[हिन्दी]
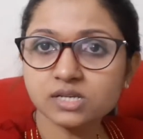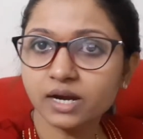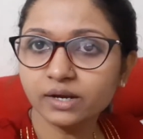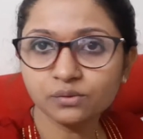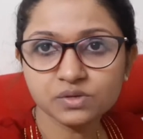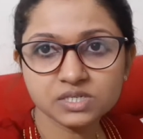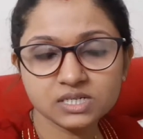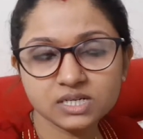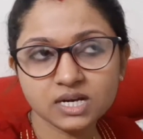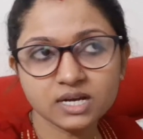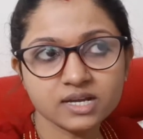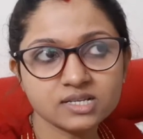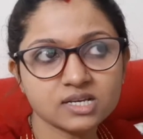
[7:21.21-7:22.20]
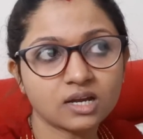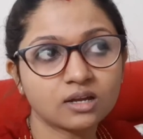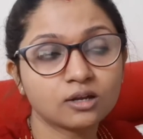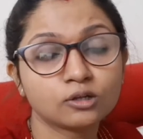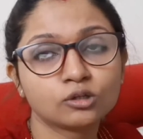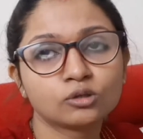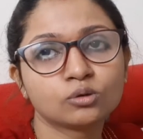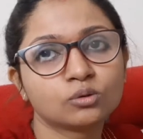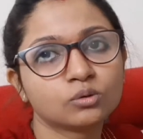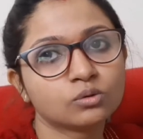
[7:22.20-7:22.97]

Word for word: साइट विजिट के लिए जाएंगे तो